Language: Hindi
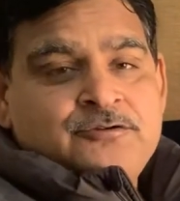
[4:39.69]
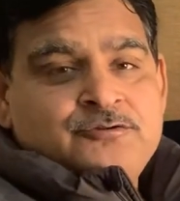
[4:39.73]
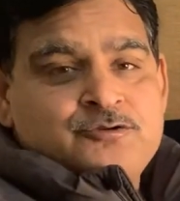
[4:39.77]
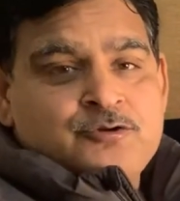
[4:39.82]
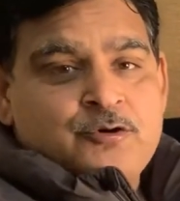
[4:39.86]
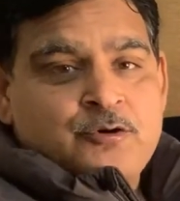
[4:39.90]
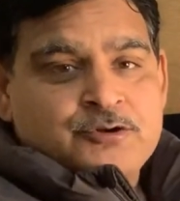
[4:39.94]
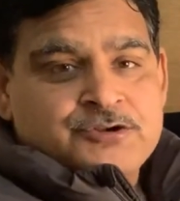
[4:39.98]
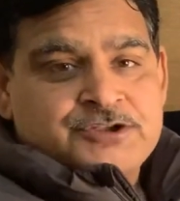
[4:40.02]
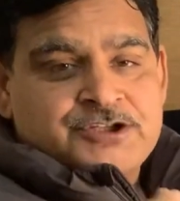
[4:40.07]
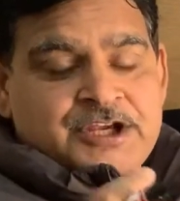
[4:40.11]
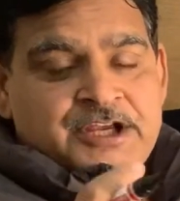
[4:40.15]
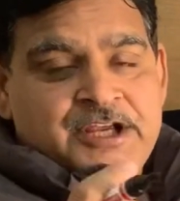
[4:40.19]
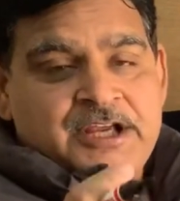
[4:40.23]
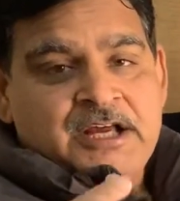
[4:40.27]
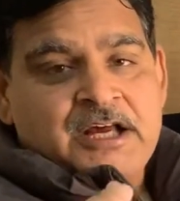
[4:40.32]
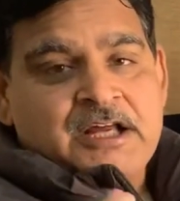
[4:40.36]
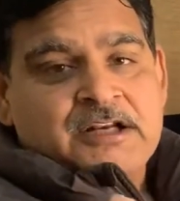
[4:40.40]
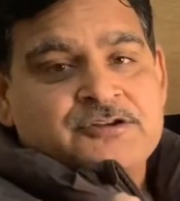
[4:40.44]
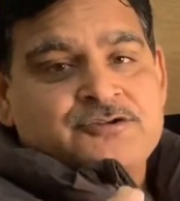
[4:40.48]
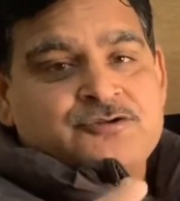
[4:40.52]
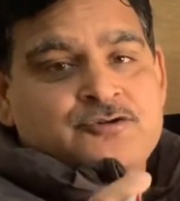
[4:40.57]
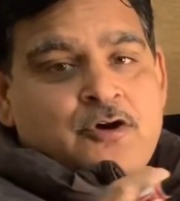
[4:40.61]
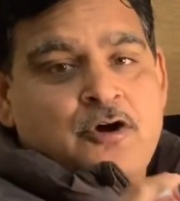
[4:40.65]
जो
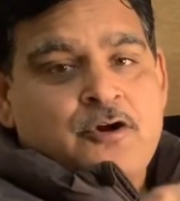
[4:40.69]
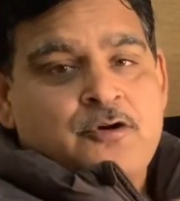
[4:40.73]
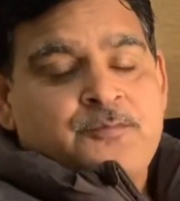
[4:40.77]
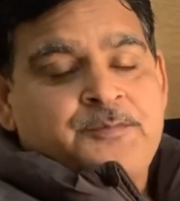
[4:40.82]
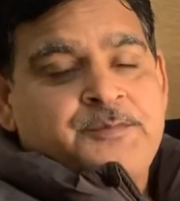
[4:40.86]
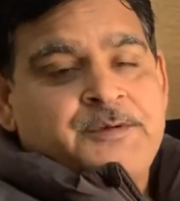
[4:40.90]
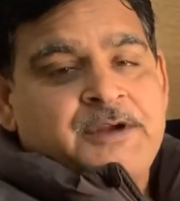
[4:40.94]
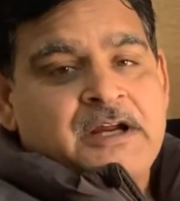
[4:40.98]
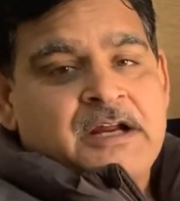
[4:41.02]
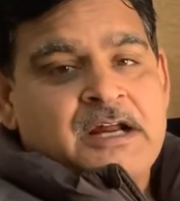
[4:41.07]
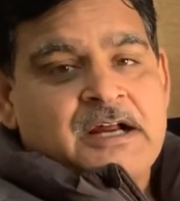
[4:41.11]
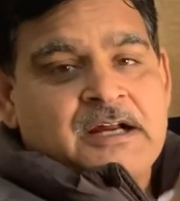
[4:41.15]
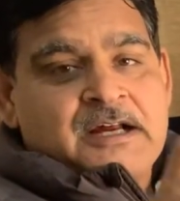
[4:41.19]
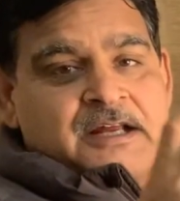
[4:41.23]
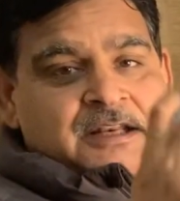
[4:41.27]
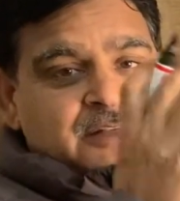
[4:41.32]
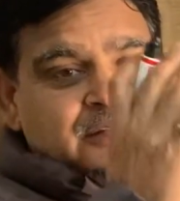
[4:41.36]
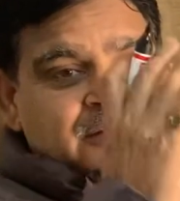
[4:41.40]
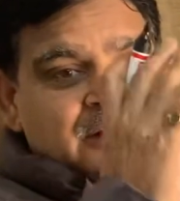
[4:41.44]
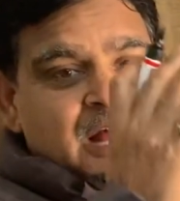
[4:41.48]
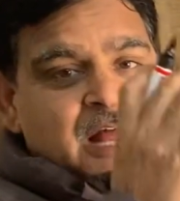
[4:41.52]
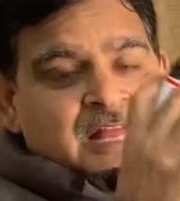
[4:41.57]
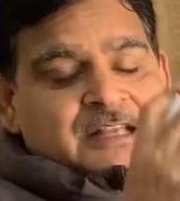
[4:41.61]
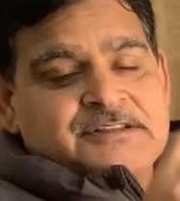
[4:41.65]
शेयर सौ रुपए का
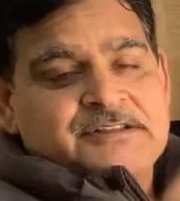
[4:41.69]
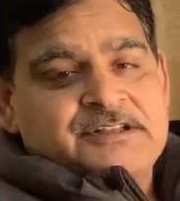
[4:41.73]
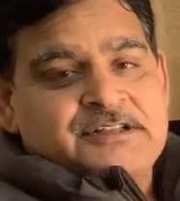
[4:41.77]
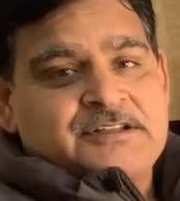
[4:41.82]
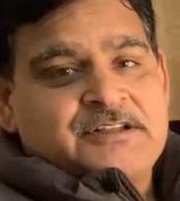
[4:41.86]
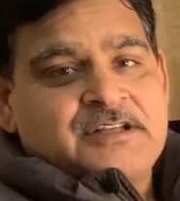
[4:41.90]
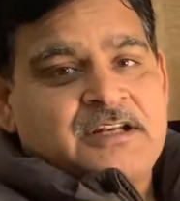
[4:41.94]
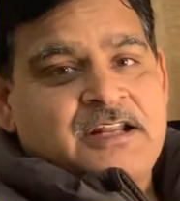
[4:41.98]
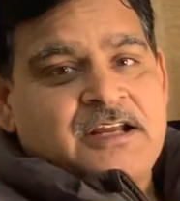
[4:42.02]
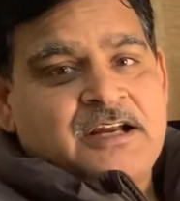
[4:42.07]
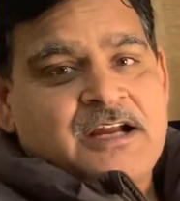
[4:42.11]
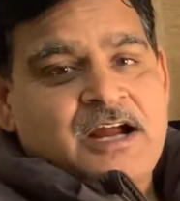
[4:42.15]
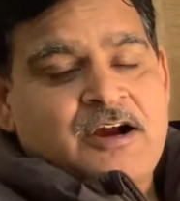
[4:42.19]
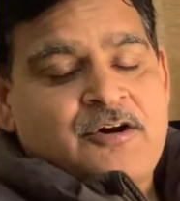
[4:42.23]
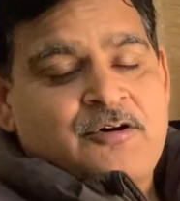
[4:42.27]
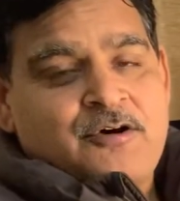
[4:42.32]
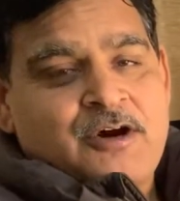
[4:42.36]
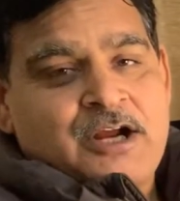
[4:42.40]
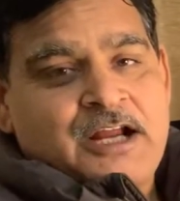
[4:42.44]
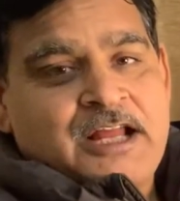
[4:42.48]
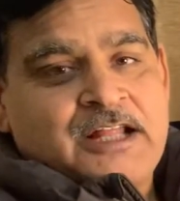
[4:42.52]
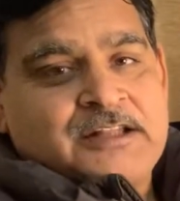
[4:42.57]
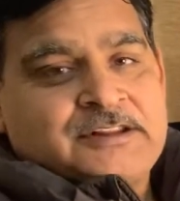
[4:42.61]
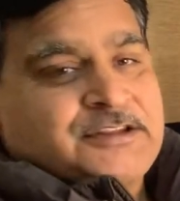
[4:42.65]
खरीदा आज कितने का हो
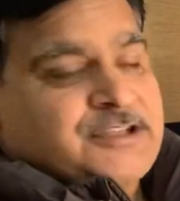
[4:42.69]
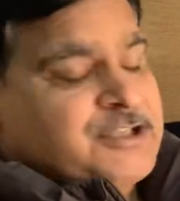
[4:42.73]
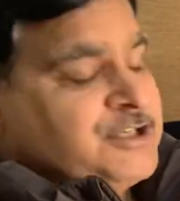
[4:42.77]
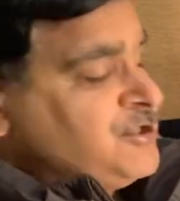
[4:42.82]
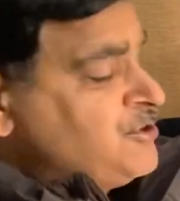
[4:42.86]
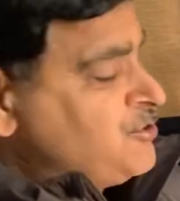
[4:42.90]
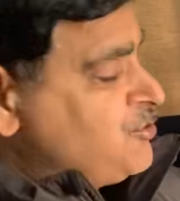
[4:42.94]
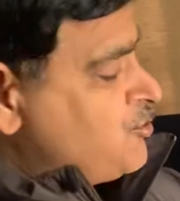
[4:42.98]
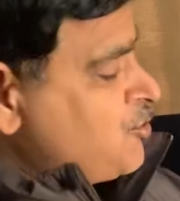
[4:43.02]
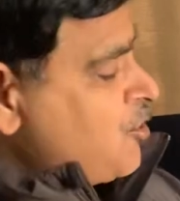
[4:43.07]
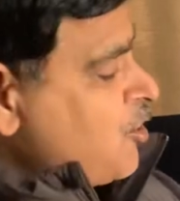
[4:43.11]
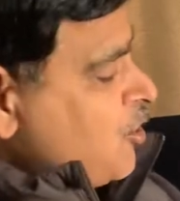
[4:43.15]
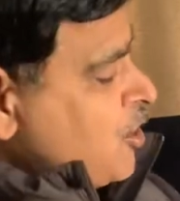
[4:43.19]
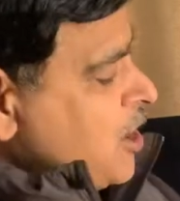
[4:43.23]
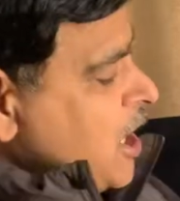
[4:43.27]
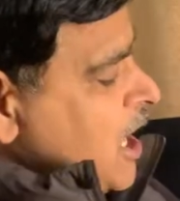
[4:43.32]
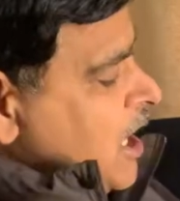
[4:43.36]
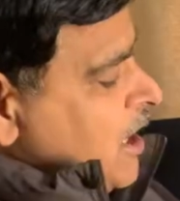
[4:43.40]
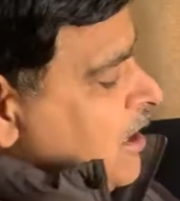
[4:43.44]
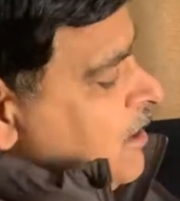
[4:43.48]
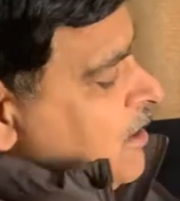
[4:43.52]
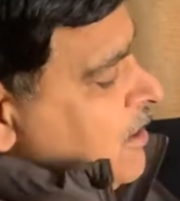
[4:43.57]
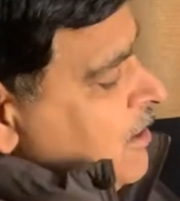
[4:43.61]
गया तीन सौ का